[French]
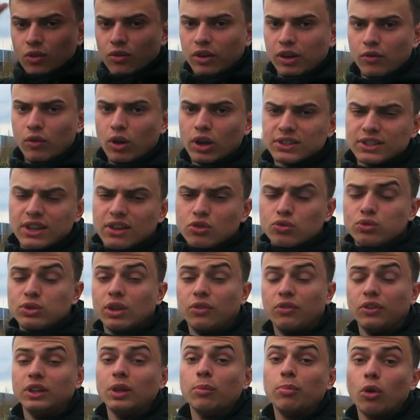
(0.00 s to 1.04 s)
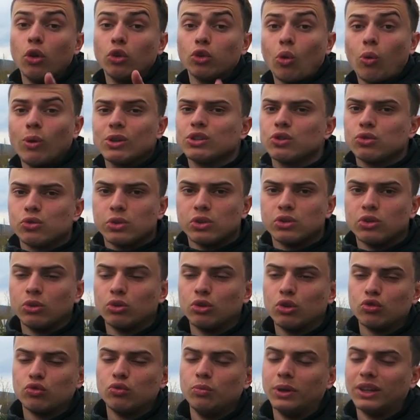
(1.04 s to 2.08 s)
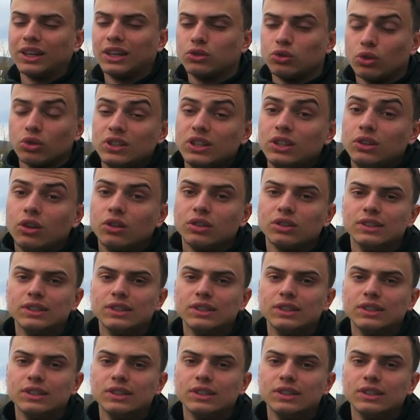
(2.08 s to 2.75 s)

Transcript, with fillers: On va aller voir ça. Je vous ai fait des plans en 360 que je vous mettrai sur TikTok.